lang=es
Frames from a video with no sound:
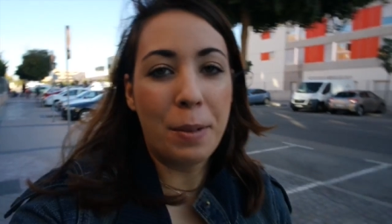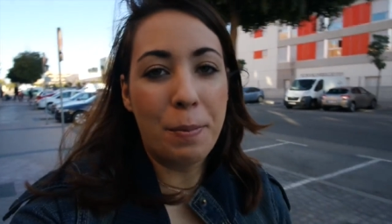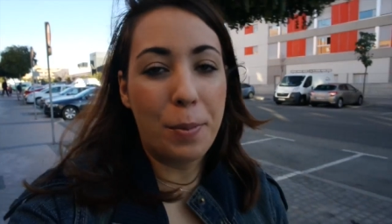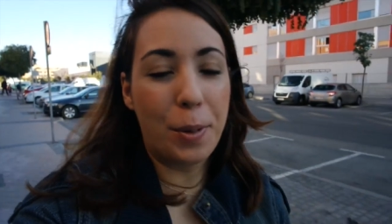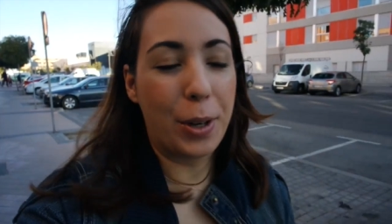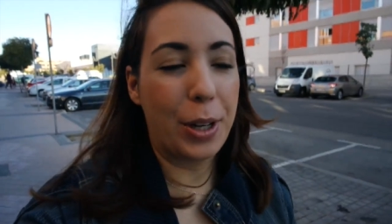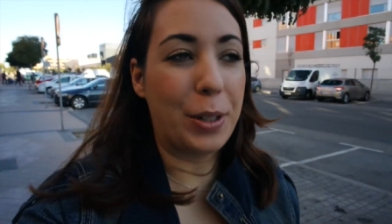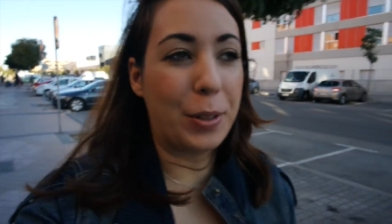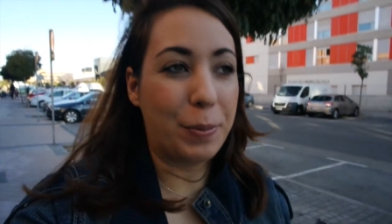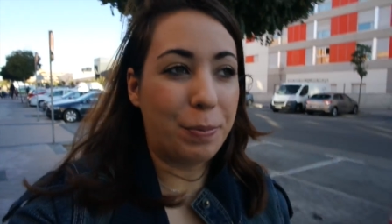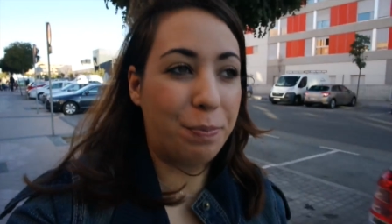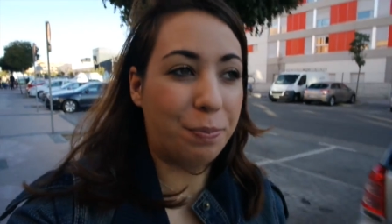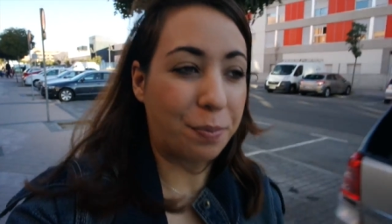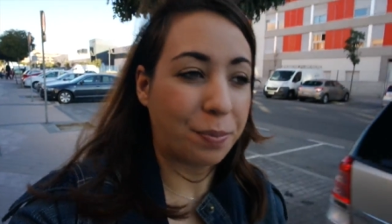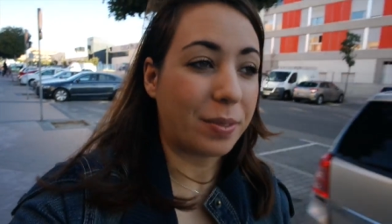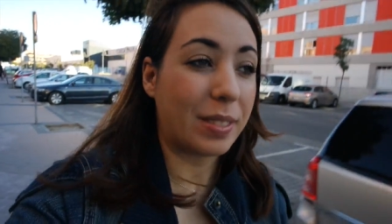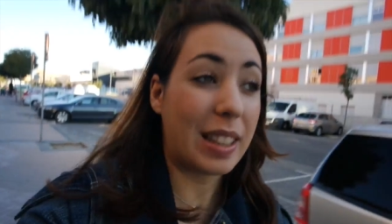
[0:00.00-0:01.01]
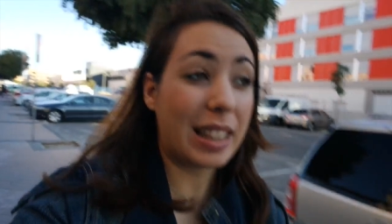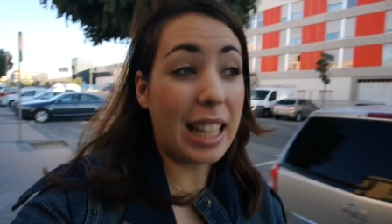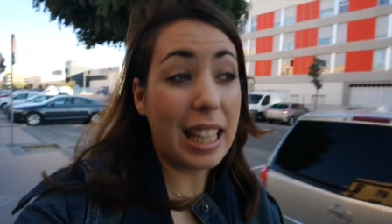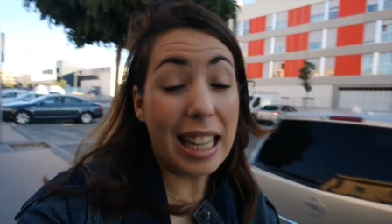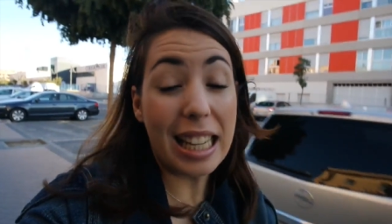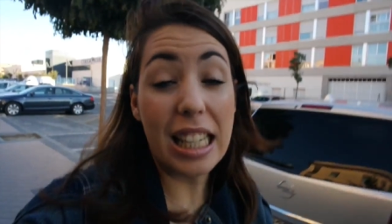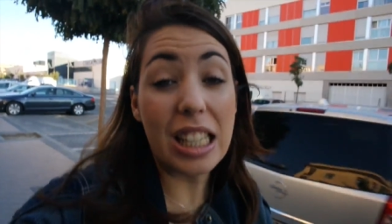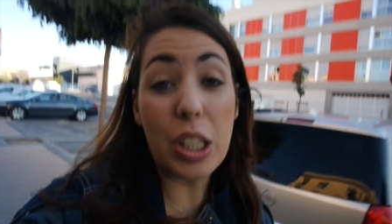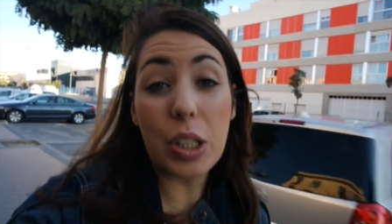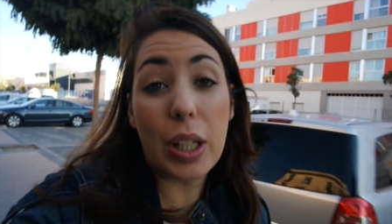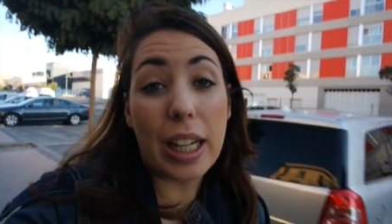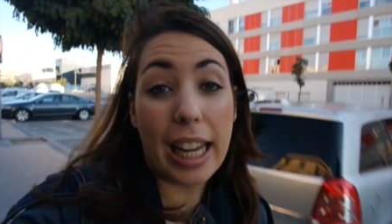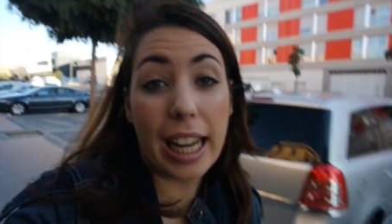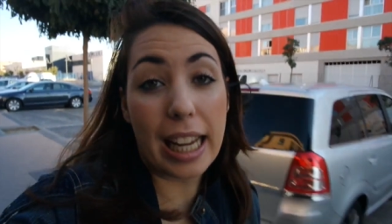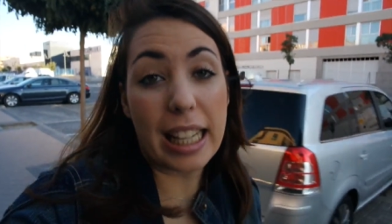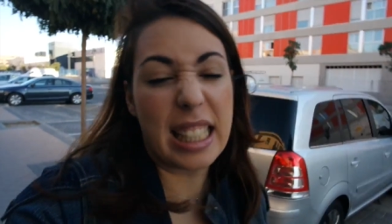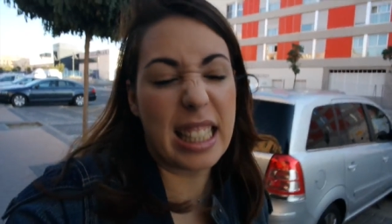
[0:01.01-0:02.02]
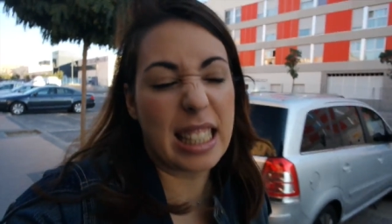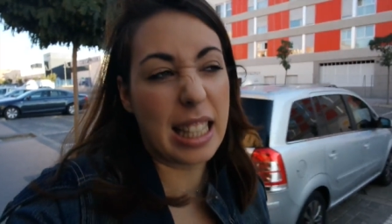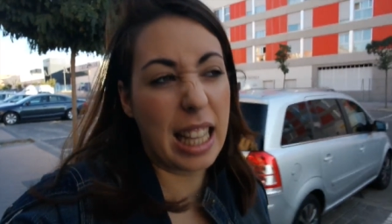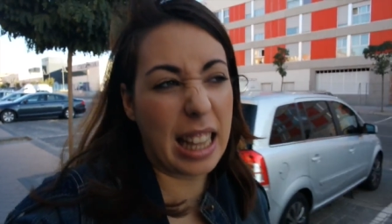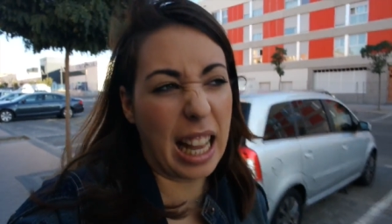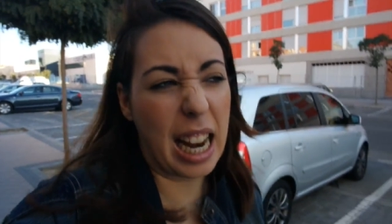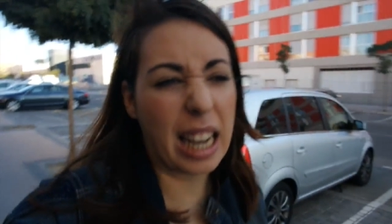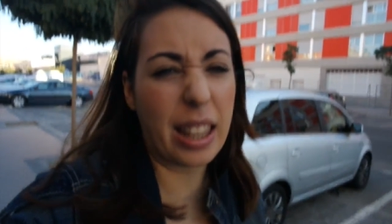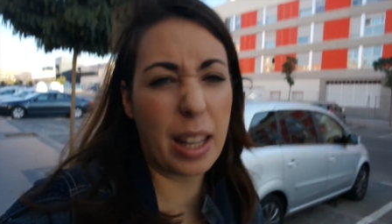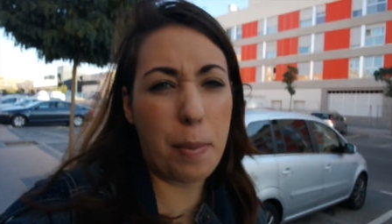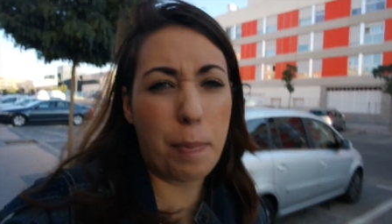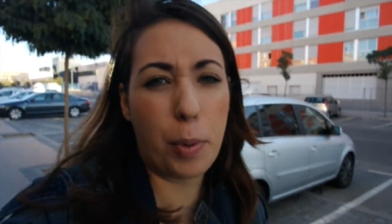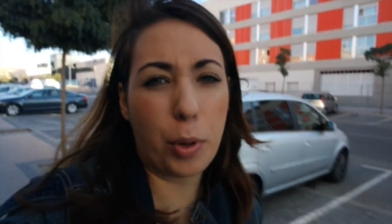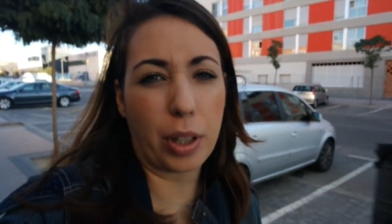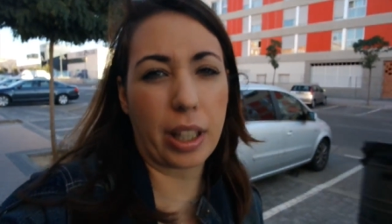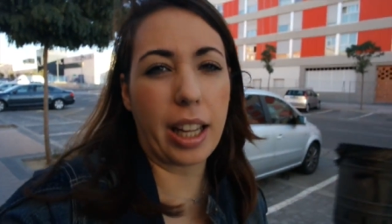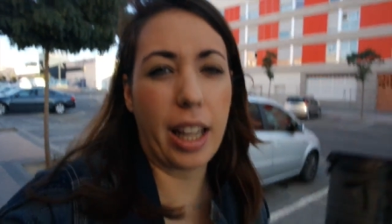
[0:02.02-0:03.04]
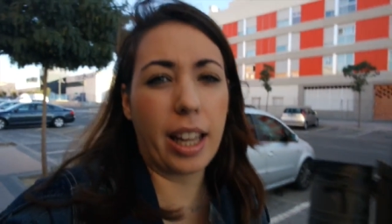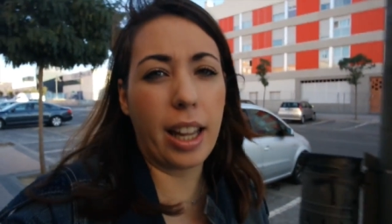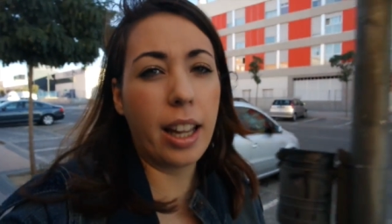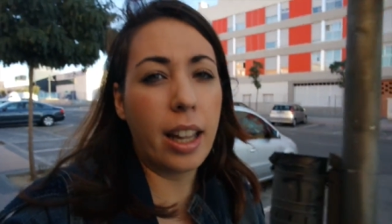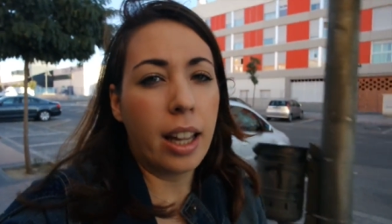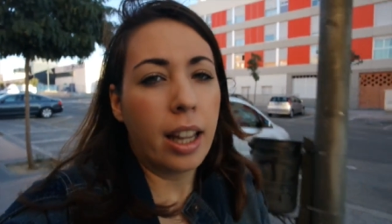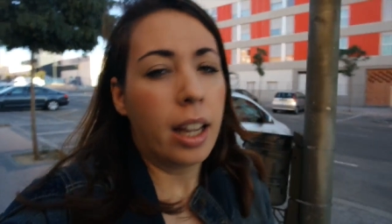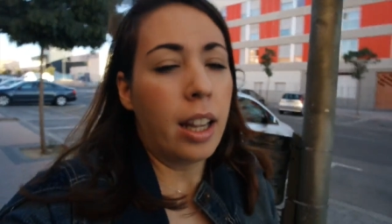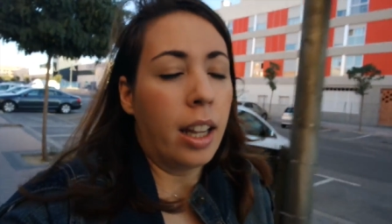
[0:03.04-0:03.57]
Bueno, eso que ya esté tarde porque